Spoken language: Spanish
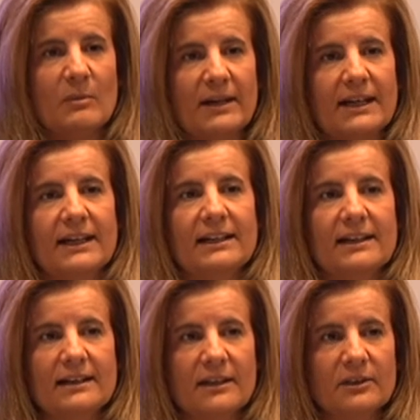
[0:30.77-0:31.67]
para que
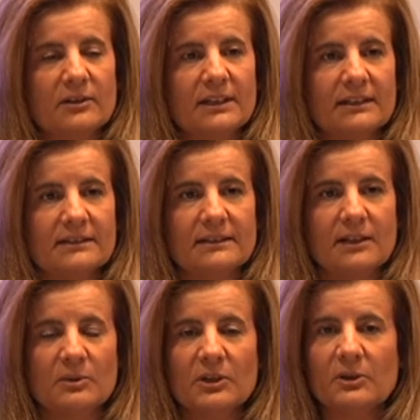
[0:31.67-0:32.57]
las relaciones entre
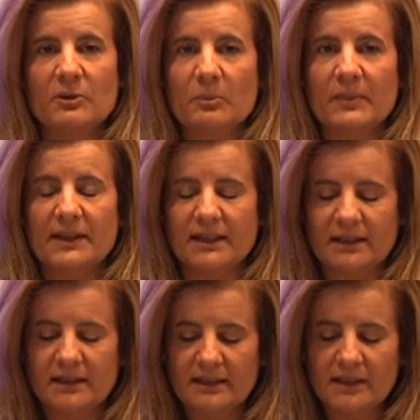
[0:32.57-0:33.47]
la Unión
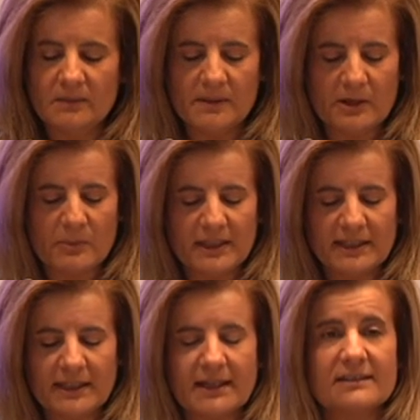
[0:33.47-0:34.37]
Europea y
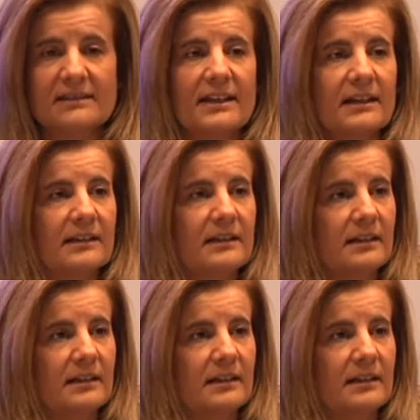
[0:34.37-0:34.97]
Iberoamérica sean